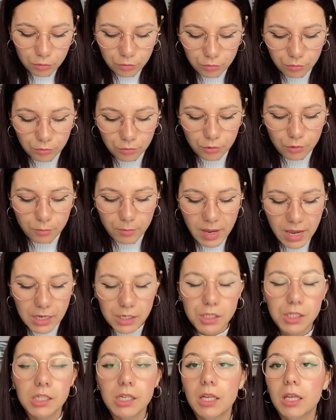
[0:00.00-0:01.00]
donc
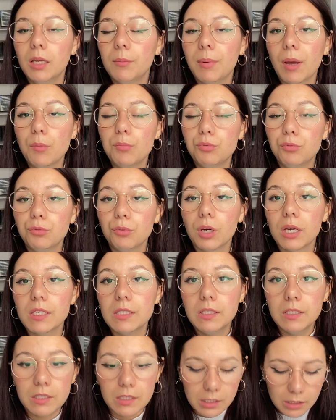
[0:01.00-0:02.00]
bah j'ai pas pu
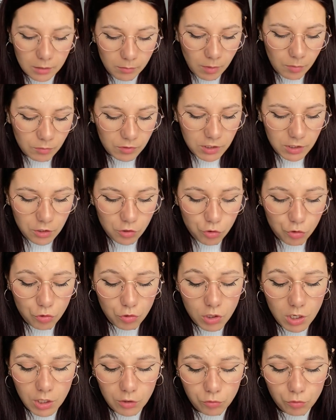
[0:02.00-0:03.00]
résister, même si je
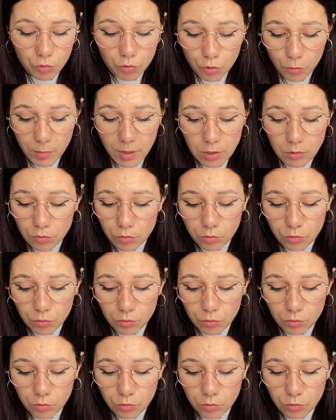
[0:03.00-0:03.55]
ne l'ai toujours pas lu,